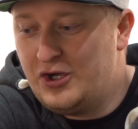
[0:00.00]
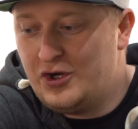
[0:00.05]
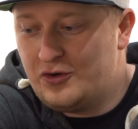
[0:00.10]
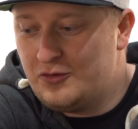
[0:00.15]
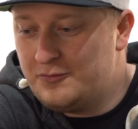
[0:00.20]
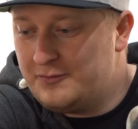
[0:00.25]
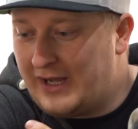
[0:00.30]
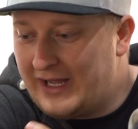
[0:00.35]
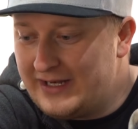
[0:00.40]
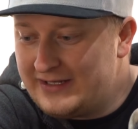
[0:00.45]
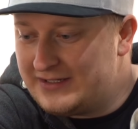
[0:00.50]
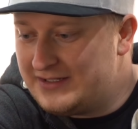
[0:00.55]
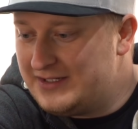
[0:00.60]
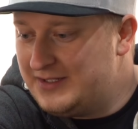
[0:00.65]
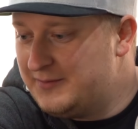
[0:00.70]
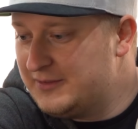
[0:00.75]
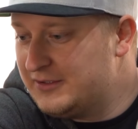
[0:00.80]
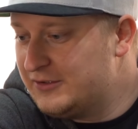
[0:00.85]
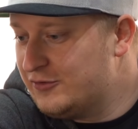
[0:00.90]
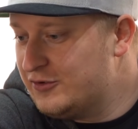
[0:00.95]
um
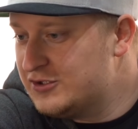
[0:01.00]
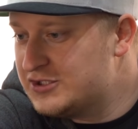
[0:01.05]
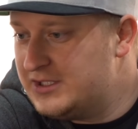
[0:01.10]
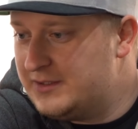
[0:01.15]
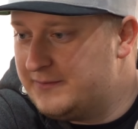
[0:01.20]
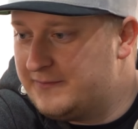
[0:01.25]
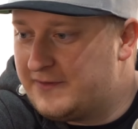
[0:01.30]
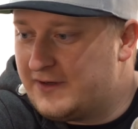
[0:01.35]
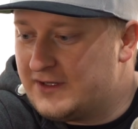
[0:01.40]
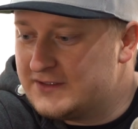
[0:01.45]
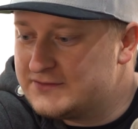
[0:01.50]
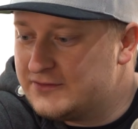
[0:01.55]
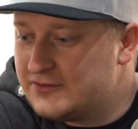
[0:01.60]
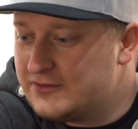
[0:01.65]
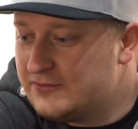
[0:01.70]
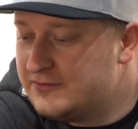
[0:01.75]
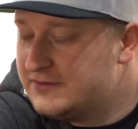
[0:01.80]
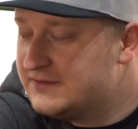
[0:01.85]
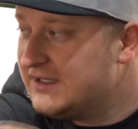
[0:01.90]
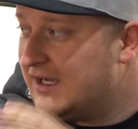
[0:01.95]
angenehme Gerüche im Fahrzeug
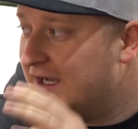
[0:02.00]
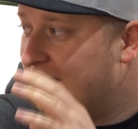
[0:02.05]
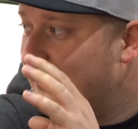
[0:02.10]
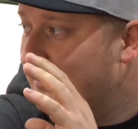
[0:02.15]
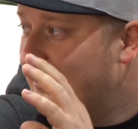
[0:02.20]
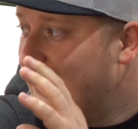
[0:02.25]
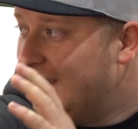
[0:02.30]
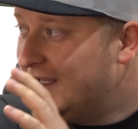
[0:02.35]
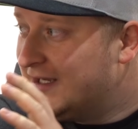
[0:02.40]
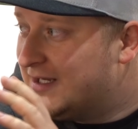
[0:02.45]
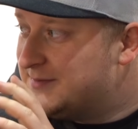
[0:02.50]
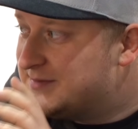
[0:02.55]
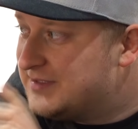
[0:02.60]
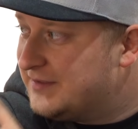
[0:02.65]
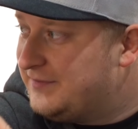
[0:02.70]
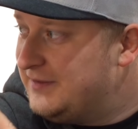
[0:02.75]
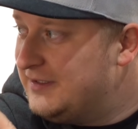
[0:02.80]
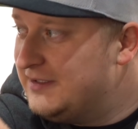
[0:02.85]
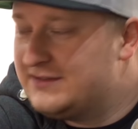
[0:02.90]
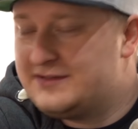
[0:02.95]
und da gibt es ja
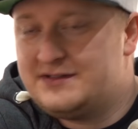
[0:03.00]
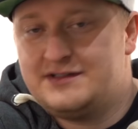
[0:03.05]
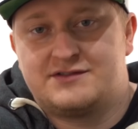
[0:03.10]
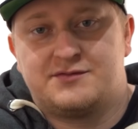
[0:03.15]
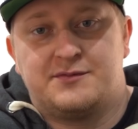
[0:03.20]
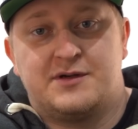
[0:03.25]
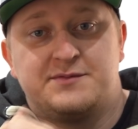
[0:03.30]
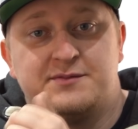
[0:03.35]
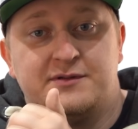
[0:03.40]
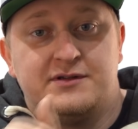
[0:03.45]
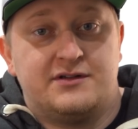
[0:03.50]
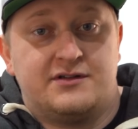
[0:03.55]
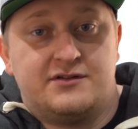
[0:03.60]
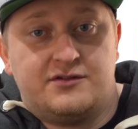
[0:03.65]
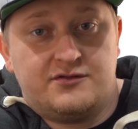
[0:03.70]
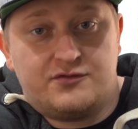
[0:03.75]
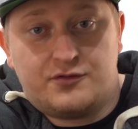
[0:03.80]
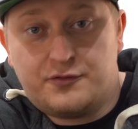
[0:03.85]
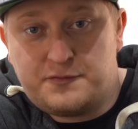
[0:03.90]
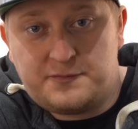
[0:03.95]
viele, die zum Beispiel
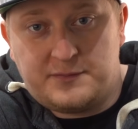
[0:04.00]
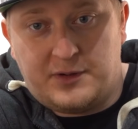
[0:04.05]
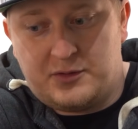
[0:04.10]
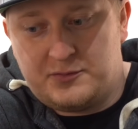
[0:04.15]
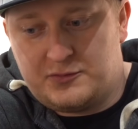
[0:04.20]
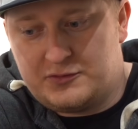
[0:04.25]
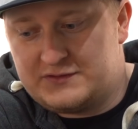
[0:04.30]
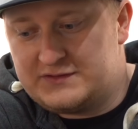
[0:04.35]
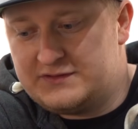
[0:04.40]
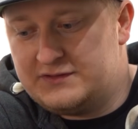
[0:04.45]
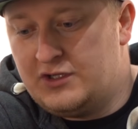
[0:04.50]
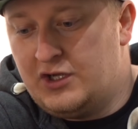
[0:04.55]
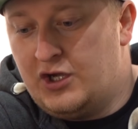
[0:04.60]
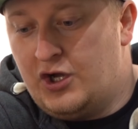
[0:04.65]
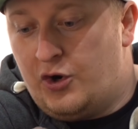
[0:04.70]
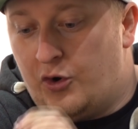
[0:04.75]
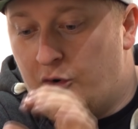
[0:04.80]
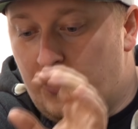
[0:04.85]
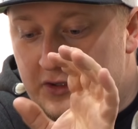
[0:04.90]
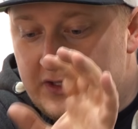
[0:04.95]
einen Duftbaum nutzen
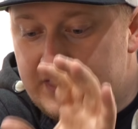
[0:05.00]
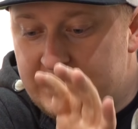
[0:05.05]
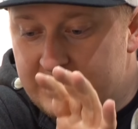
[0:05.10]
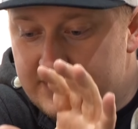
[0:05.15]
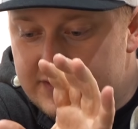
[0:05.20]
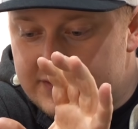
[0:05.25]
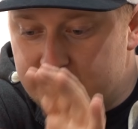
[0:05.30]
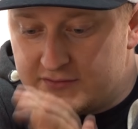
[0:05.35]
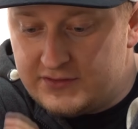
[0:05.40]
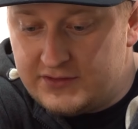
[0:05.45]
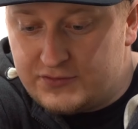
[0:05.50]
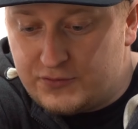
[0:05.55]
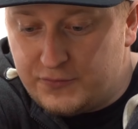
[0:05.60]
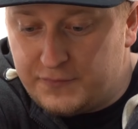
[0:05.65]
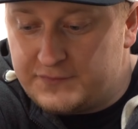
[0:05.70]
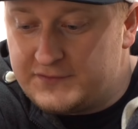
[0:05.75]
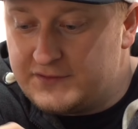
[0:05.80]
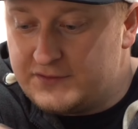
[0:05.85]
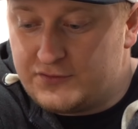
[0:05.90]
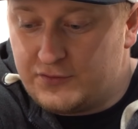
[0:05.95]
oder hier so eine
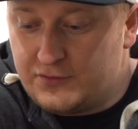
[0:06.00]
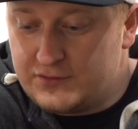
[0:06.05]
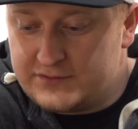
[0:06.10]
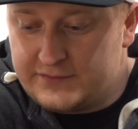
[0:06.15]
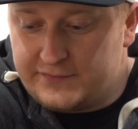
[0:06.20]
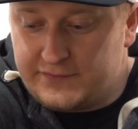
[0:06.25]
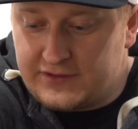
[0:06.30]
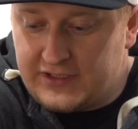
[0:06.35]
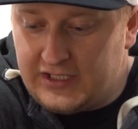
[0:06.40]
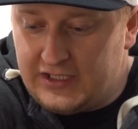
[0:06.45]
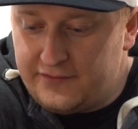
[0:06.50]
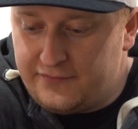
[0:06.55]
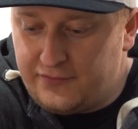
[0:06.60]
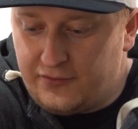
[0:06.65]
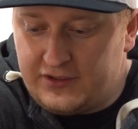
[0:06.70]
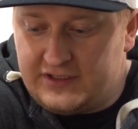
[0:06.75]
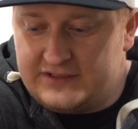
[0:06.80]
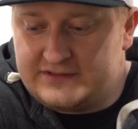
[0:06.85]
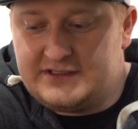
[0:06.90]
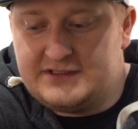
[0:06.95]
Duftdose von
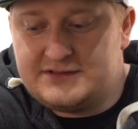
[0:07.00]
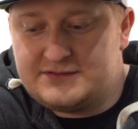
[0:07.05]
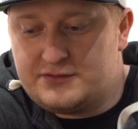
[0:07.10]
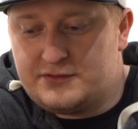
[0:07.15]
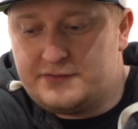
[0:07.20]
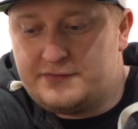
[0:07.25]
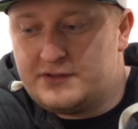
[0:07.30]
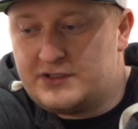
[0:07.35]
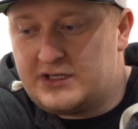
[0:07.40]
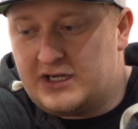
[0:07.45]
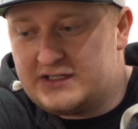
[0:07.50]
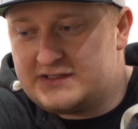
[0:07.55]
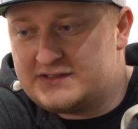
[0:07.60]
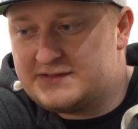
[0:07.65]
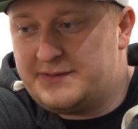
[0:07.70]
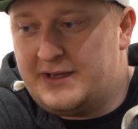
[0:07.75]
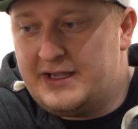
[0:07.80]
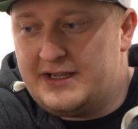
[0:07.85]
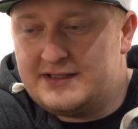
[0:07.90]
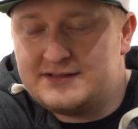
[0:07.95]
California Sense oder von
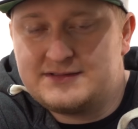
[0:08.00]
K2.